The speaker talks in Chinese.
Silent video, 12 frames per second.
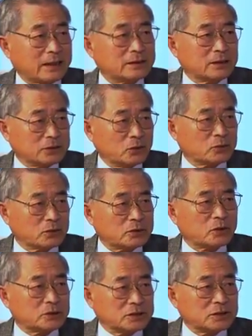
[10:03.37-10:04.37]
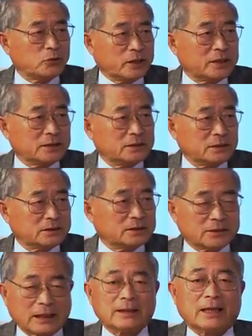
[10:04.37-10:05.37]
那有警犬的警
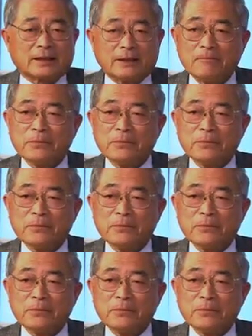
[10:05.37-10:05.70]
察两个人。